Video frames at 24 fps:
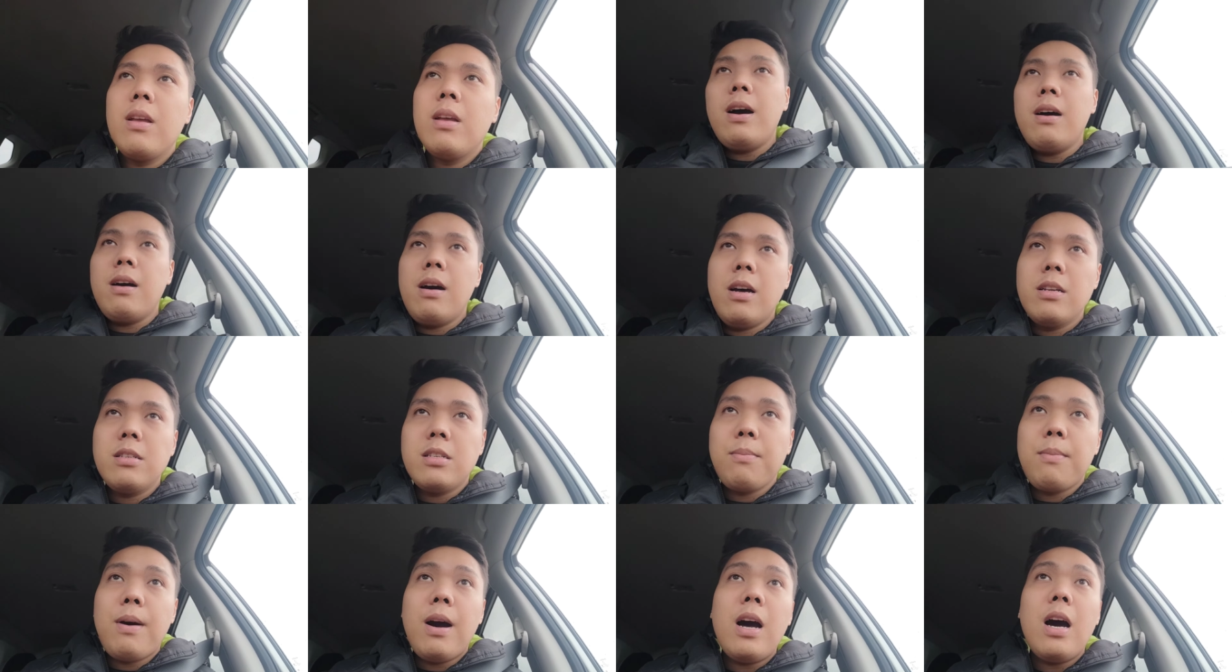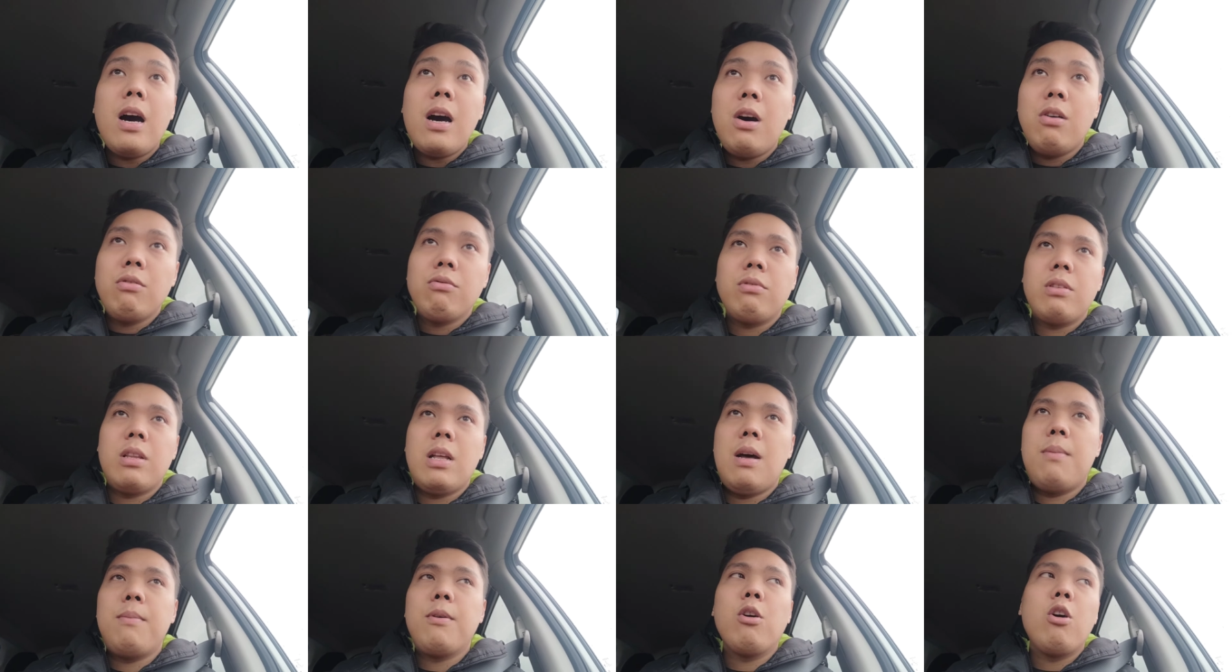uh, sa bank account
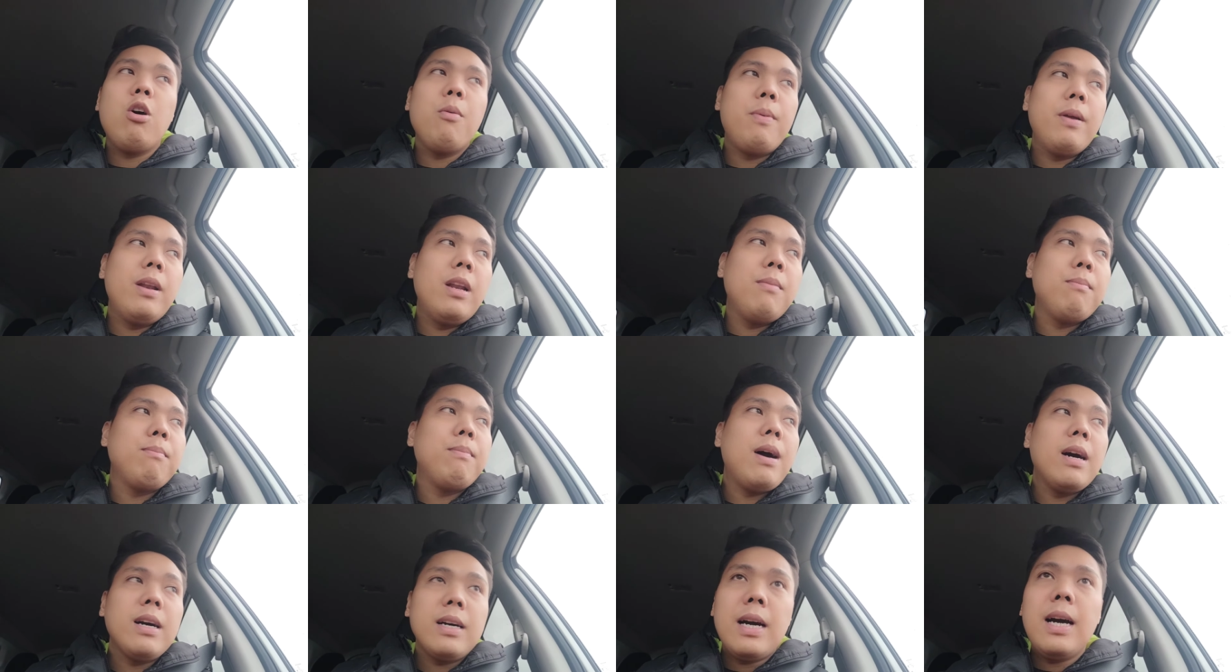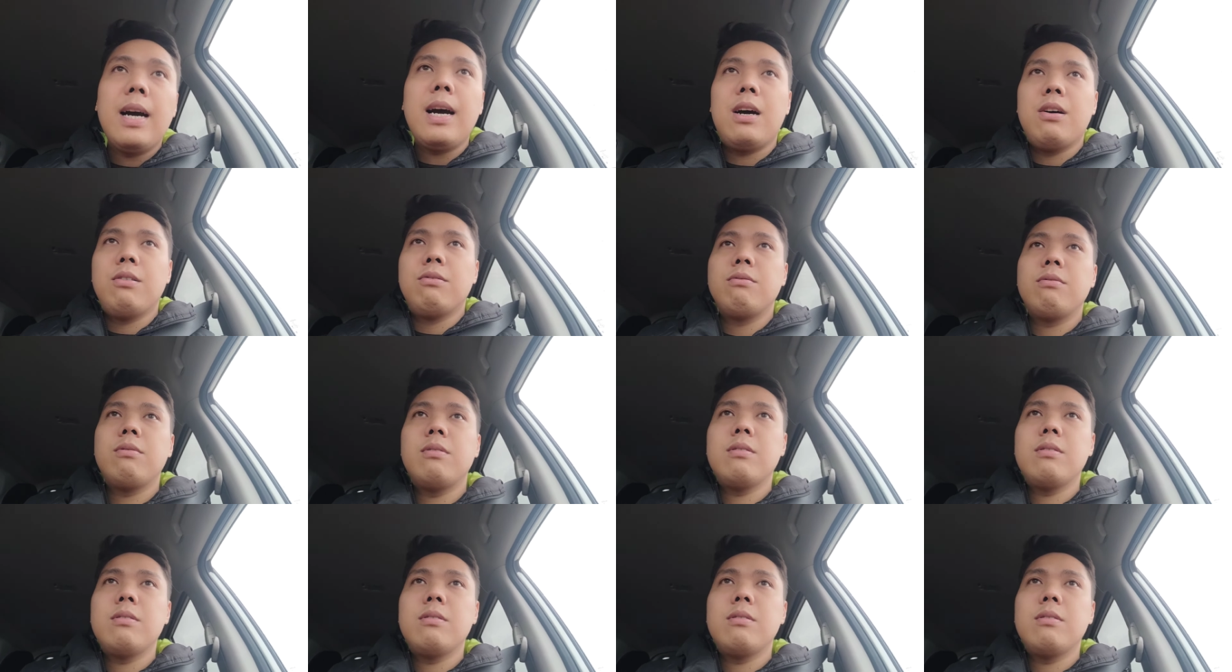na. Mag-open ng bank account.